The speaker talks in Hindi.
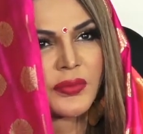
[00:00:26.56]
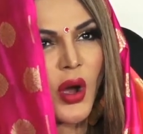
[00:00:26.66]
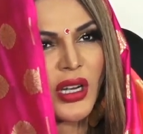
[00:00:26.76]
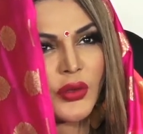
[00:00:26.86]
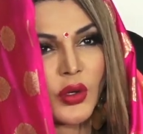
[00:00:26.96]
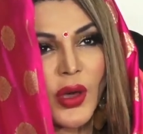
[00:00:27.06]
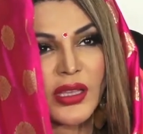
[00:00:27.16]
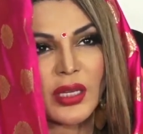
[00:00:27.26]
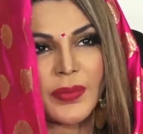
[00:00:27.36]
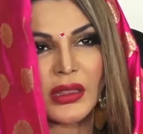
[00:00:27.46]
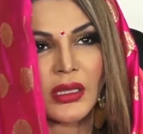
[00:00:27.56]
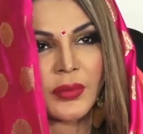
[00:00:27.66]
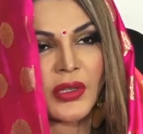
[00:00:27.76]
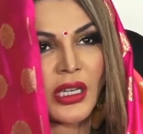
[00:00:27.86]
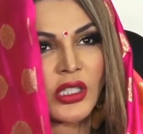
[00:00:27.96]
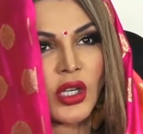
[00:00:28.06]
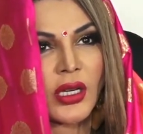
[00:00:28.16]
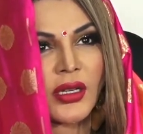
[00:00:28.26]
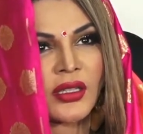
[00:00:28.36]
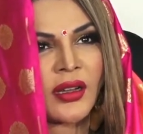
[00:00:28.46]
बॉलीवुड को ऐसे बदनाम किया जा
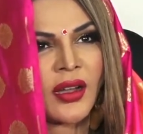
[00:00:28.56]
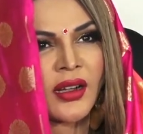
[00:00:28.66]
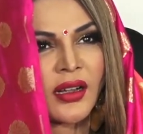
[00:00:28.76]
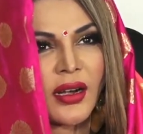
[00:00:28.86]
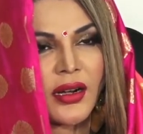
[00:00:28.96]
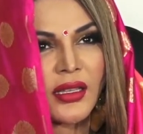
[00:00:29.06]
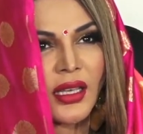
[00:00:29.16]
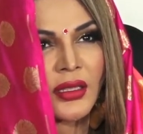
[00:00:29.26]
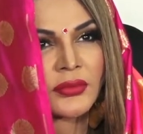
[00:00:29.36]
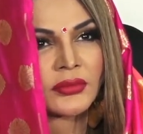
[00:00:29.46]
रहा है हर लड़की